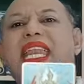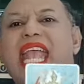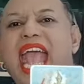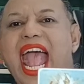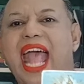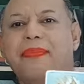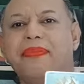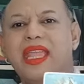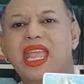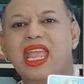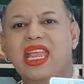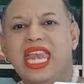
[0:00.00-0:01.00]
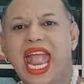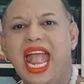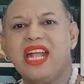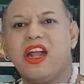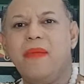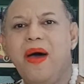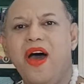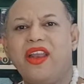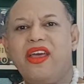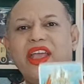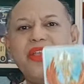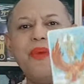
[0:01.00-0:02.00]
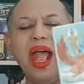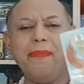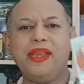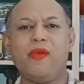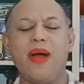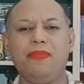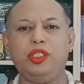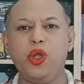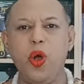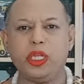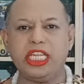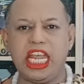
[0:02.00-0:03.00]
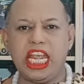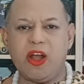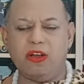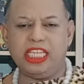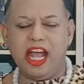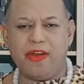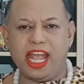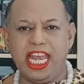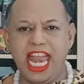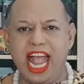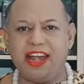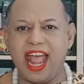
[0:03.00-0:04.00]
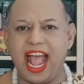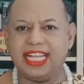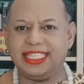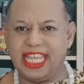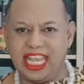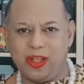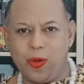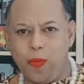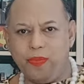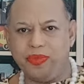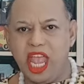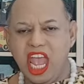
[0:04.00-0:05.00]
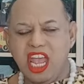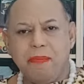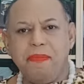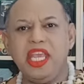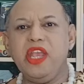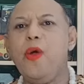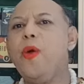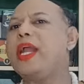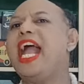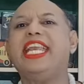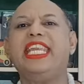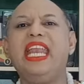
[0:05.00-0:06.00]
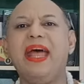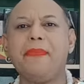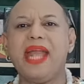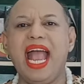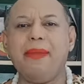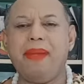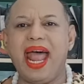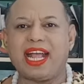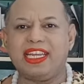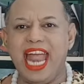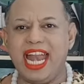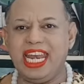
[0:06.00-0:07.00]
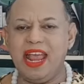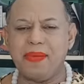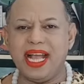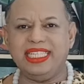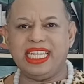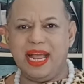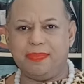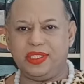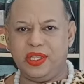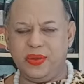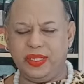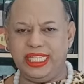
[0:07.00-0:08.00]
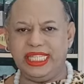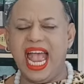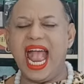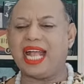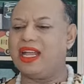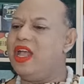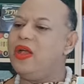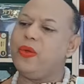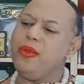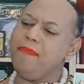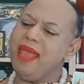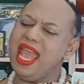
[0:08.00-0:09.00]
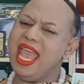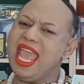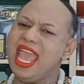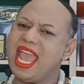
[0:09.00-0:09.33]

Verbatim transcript: ณค่ะนะเขาบอกเลยว่าเป็นความโชคดีของชาวลัคนาราศีกลุ่ม มีโอกาสได้รับการผลักดันได้รับการสนับสนุนจากคุณแม่